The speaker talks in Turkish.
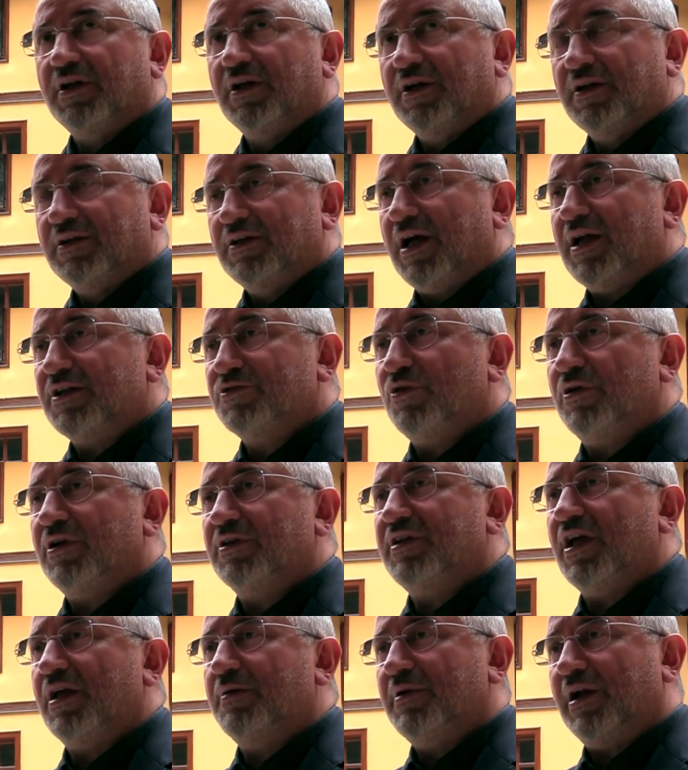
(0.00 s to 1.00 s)
Daha sonra
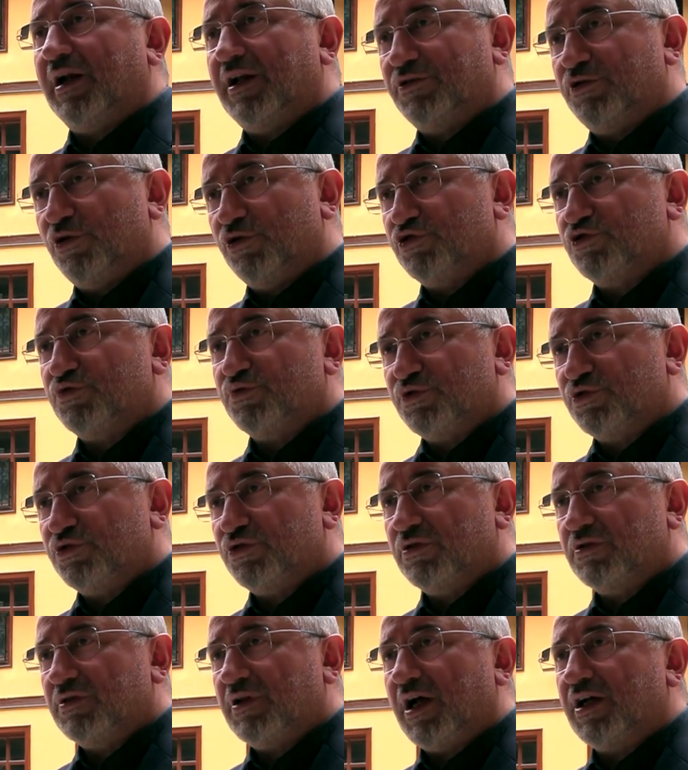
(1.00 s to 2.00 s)
terminale dönüşmüş.
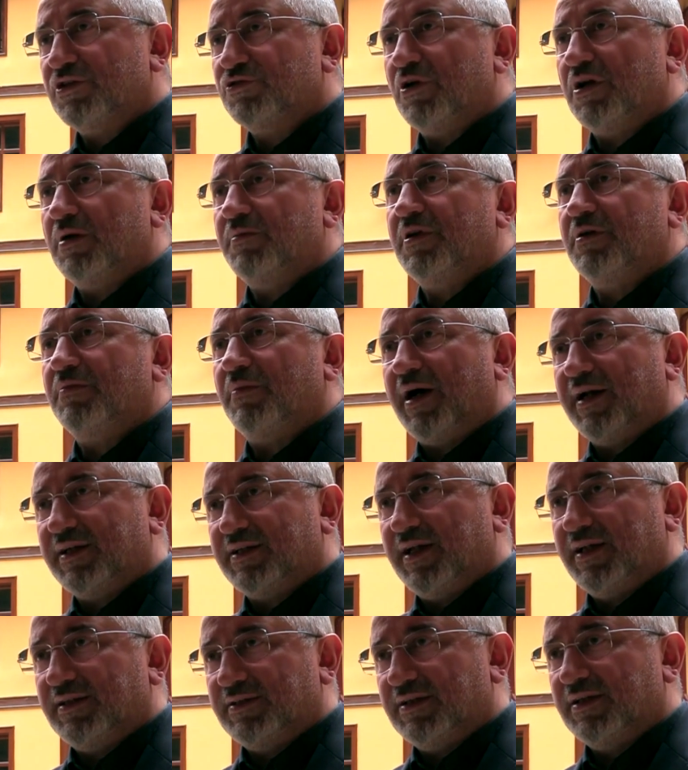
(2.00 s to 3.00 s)
Daha sonra bir
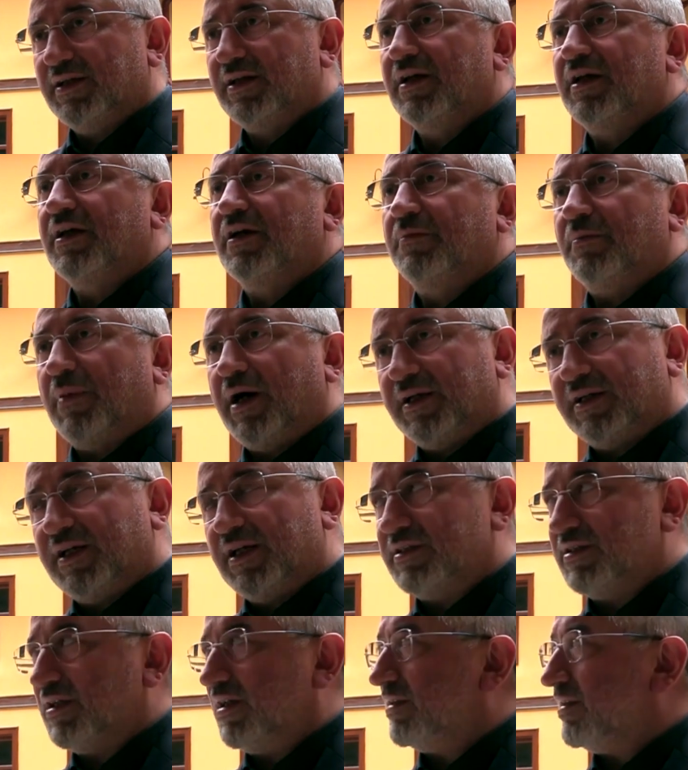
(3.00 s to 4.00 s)
market,
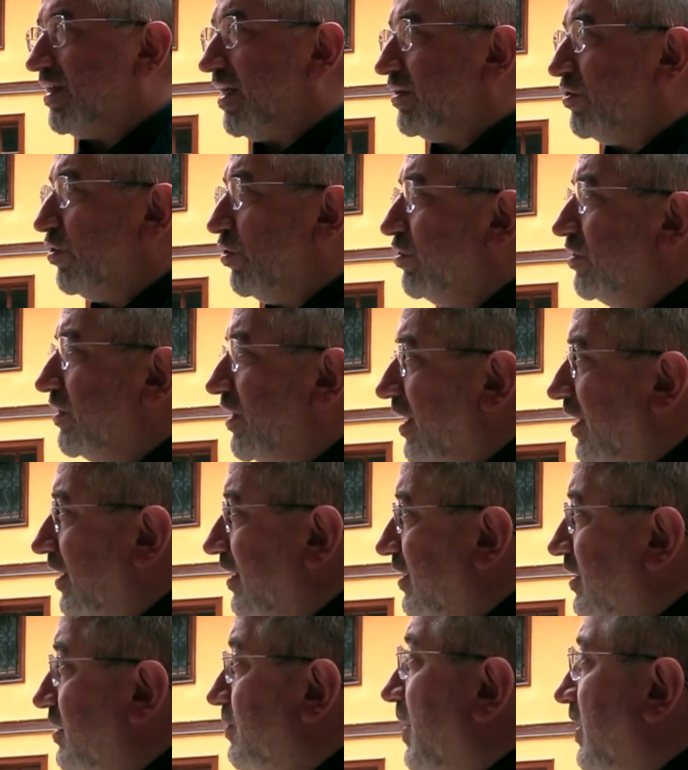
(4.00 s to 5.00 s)
marketçilik sektöründe
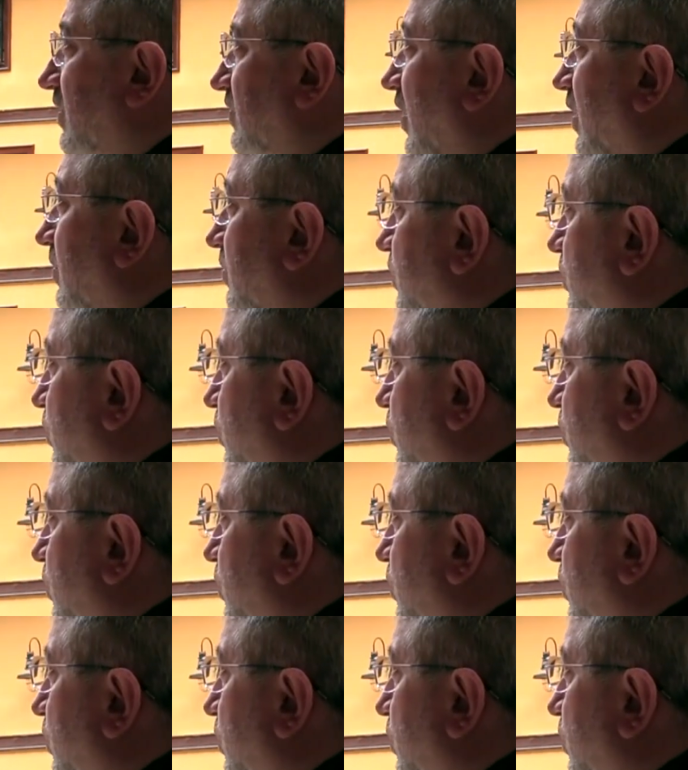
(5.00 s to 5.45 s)
hizmet vermiş